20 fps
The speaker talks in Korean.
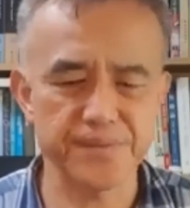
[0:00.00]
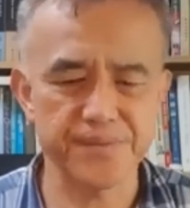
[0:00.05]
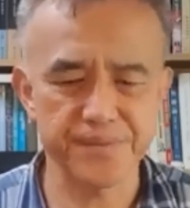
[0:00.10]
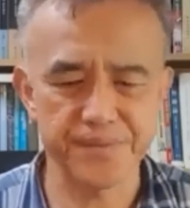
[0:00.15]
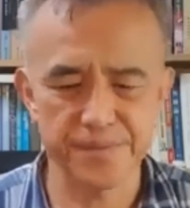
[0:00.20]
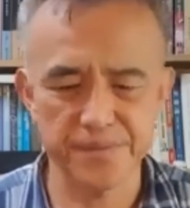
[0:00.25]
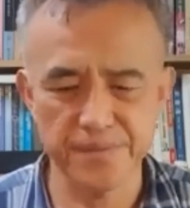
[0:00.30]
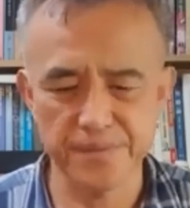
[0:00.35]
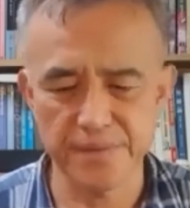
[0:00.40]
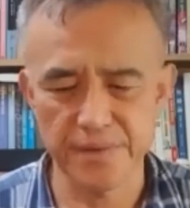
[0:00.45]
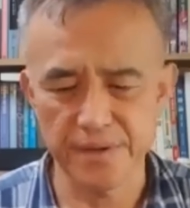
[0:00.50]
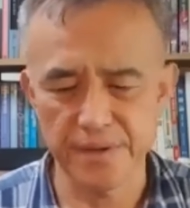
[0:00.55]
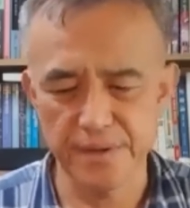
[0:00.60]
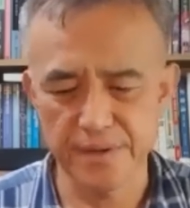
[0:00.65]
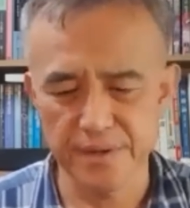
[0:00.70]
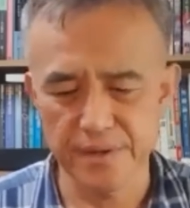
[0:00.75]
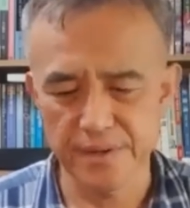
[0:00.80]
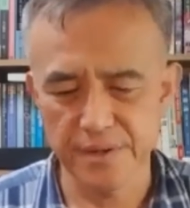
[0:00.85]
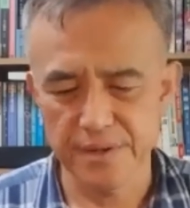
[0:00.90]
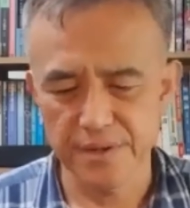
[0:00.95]

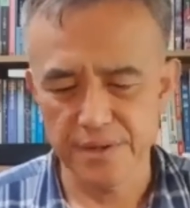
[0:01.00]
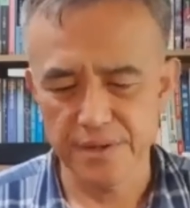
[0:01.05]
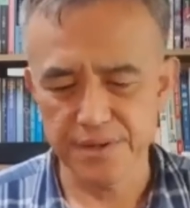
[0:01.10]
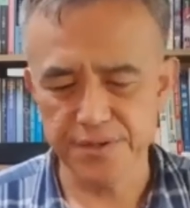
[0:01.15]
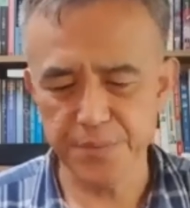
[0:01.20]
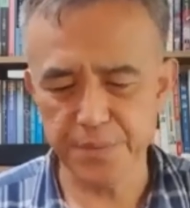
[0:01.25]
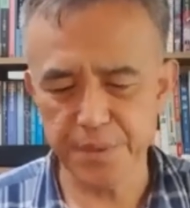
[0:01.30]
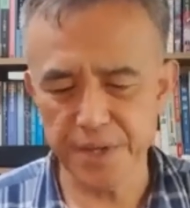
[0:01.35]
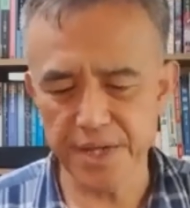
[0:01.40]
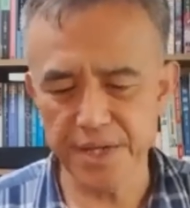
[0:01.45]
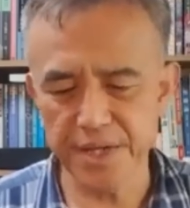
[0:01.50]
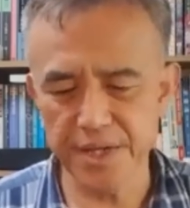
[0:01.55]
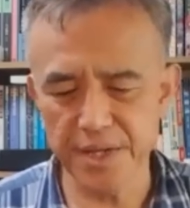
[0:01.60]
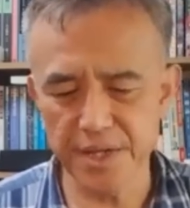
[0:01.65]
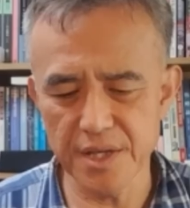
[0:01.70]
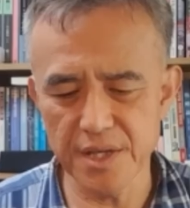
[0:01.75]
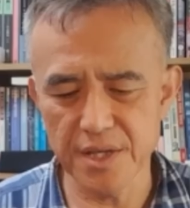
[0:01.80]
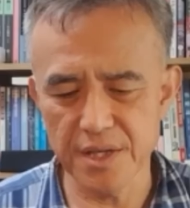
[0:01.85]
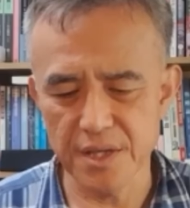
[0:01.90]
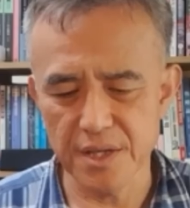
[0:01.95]
그
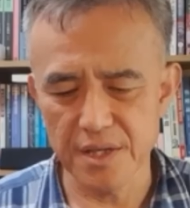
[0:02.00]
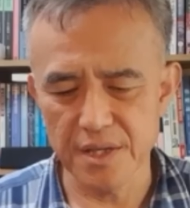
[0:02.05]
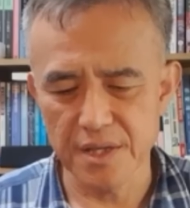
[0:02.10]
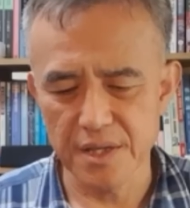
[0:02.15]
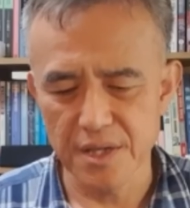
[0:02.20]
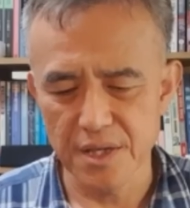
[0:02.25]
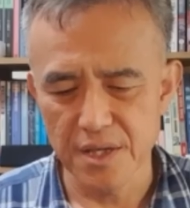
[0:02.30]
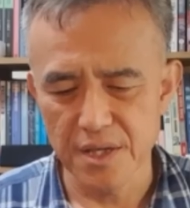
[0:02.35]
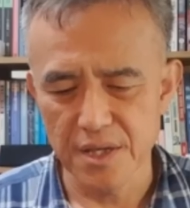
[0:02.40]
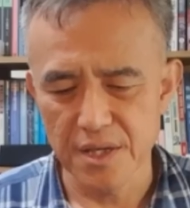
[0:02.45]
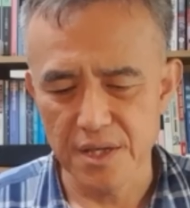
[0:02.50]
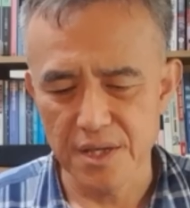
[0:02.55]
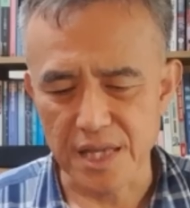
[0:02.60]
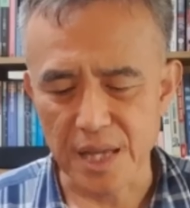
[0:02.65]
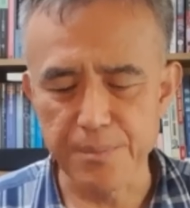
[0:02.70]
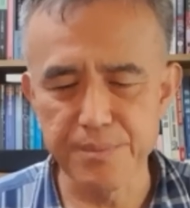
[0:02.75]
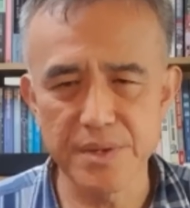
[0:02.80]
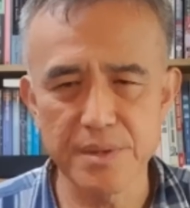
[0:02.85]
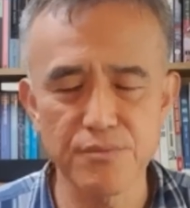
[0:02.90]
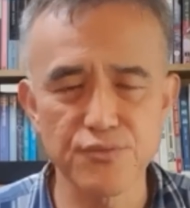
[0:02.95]
스페인이
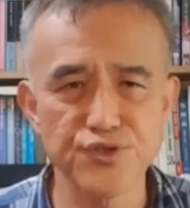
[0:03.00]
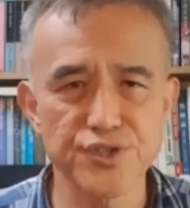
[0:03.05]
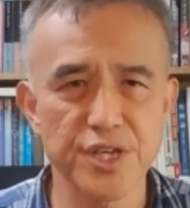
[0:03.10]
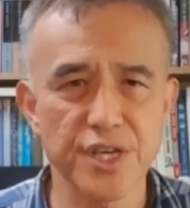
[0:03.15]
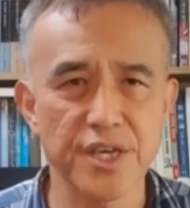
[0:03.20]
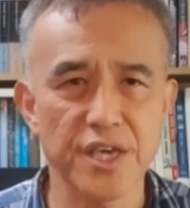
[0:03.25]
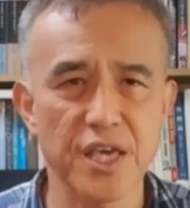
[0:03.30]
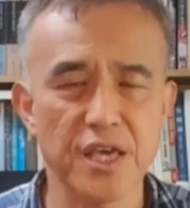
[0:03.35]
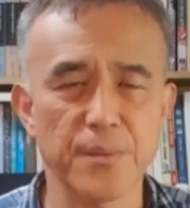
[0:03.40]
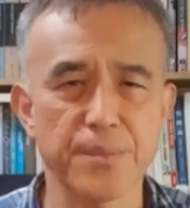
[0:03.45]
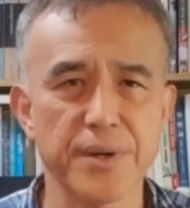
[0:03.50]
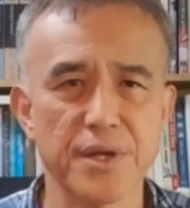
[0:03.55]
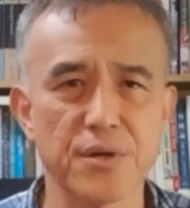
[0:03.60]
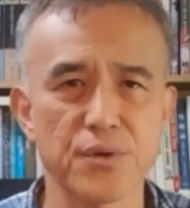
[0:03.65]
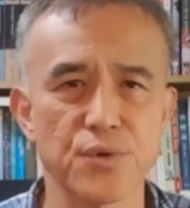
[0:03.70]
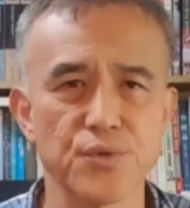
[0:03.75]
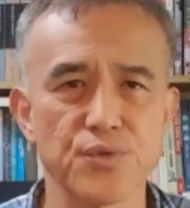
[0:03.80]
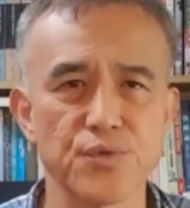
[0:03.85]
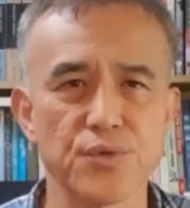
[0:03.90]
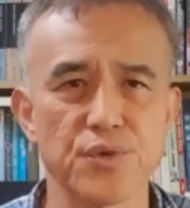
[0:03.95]
남미 문제에
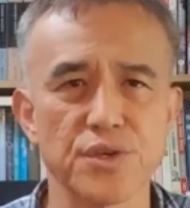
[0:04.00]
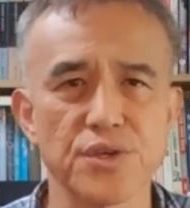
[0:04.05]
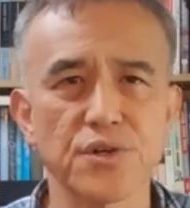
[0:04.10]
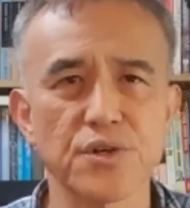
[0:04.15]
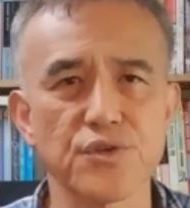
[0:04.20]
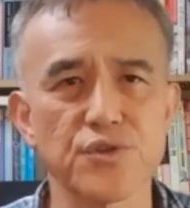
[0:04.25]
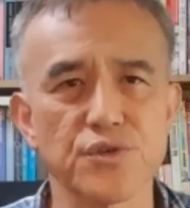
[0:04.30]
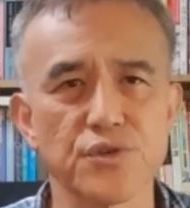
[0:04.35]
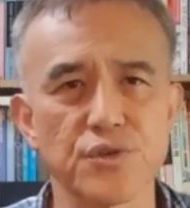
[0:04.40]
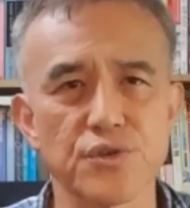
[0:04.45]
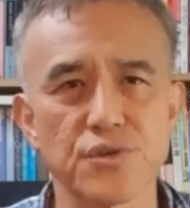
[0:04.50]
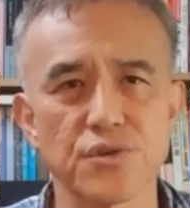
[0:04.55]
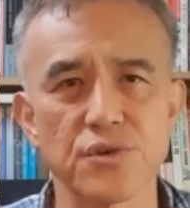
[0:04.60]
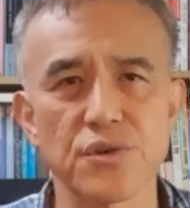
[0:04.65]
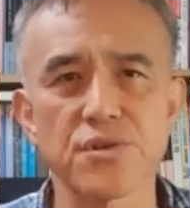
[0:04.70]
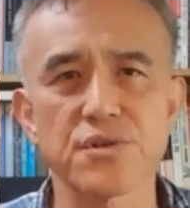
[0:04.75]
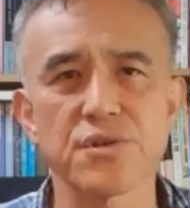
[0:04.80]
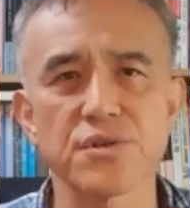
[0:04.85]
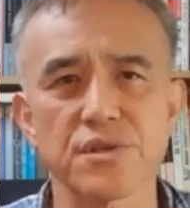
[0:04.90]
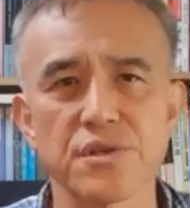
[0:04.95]
개입하는 것도 이거
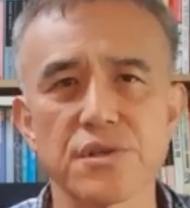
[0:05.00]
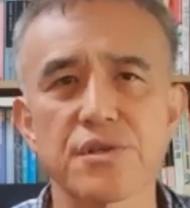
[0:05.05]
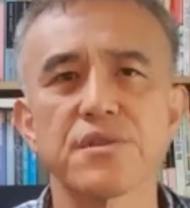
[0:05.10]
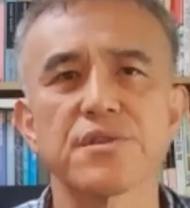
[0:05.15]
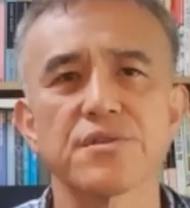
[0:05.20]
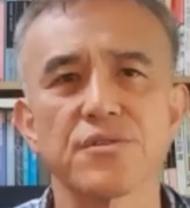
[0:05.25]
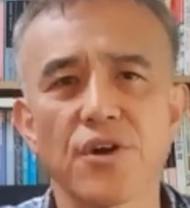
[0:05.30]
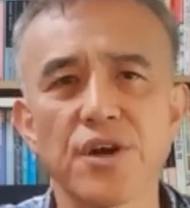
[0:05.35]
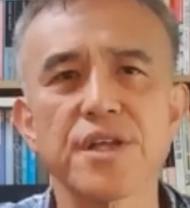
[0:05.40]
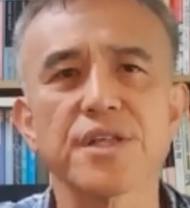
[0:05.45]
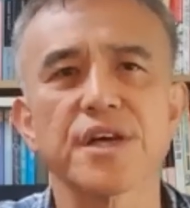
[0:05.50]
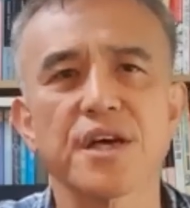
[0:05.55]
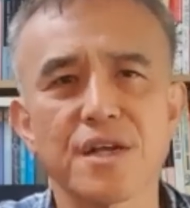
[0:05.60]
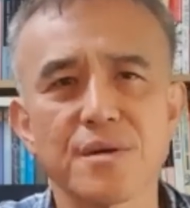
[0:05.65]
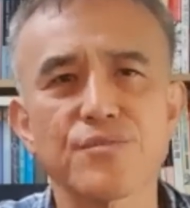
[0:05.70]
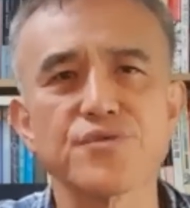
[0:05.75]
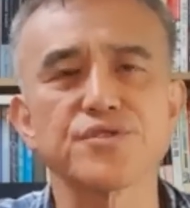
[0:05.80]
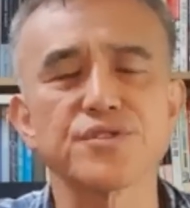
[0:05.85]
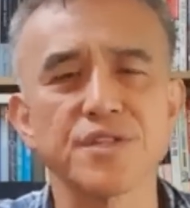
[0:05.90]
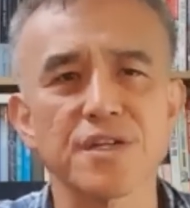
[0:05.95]
너는 너희
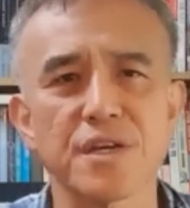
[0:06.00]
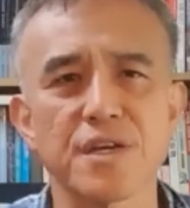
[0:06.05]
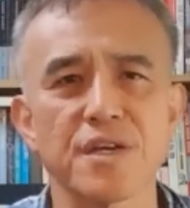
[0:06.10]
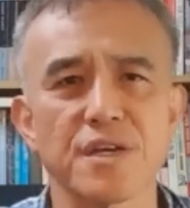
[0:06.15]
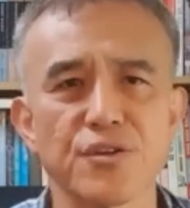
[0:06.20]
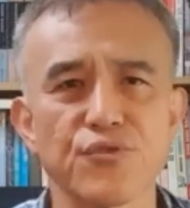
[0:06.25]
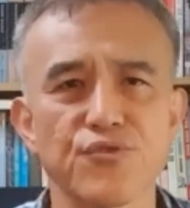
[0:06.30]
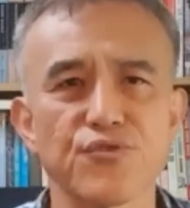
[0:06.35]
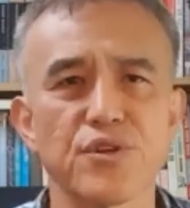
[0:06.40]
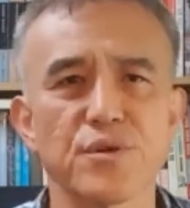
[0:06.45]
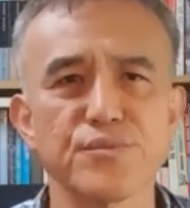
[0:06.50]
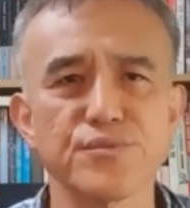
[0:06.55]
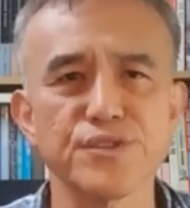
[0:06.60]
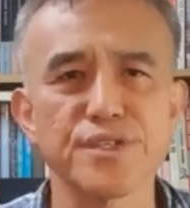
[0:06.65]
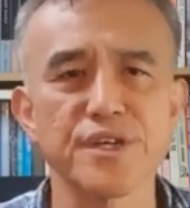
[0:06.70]
나라 문제, 유럽